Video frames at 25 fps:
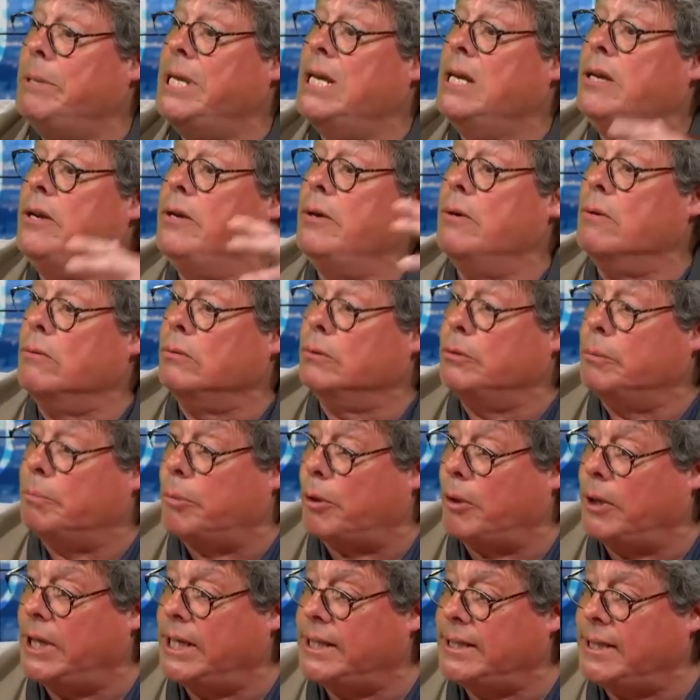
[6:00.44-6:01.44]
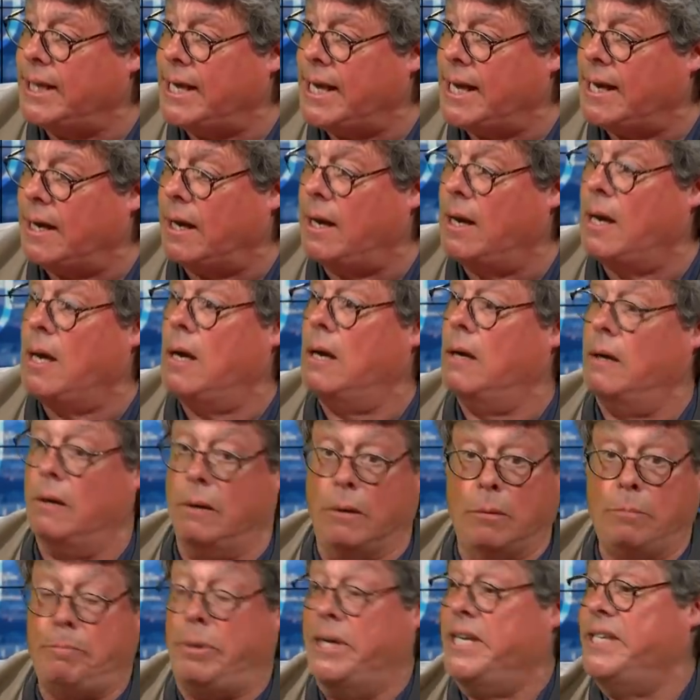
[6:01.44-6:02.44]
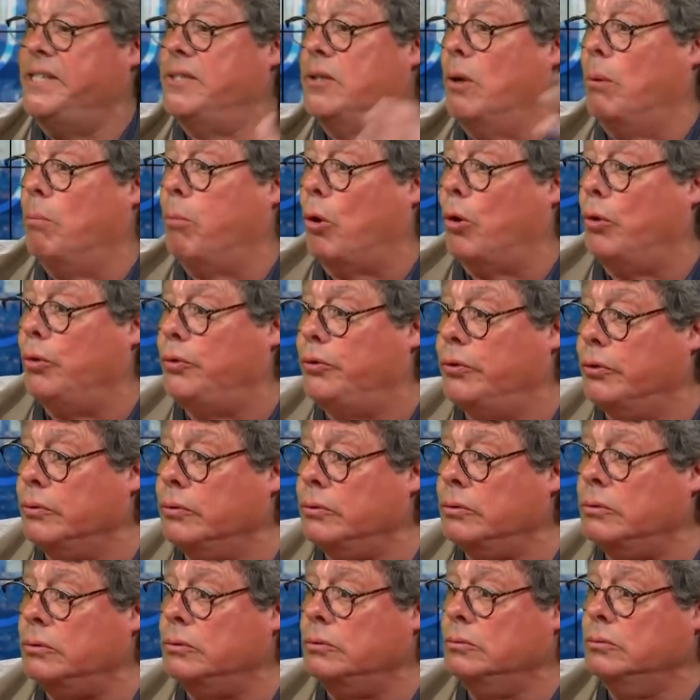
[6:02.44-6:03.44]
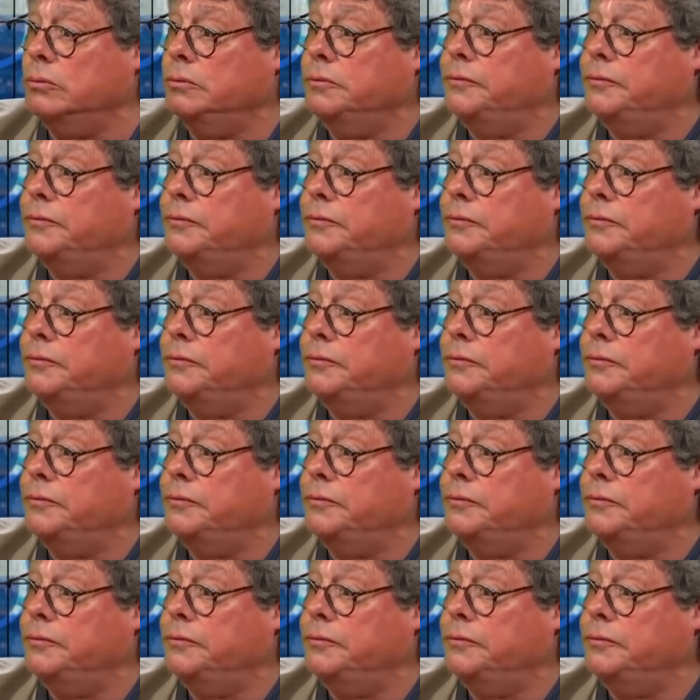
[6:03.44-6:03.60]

millions de prolétaires, euh, paysans bretons,